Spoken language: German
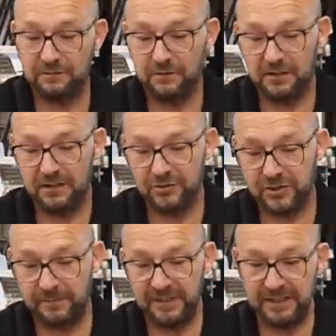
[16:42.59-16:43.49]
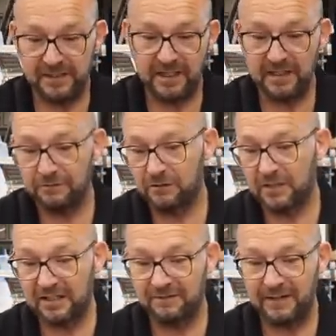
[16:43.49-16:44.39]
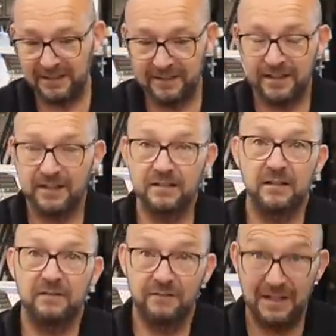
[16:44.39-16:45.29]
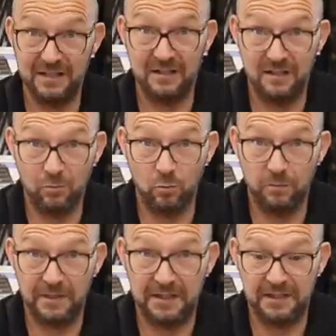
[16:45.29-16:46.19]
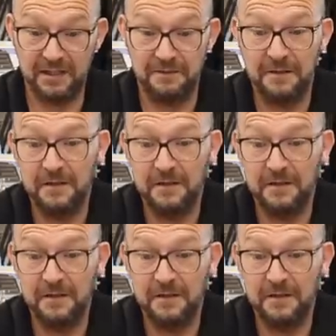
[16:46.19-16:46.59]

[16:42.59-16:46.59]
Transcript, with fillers: von der Stabilität, von der Qualität wesentlich hochwertiger.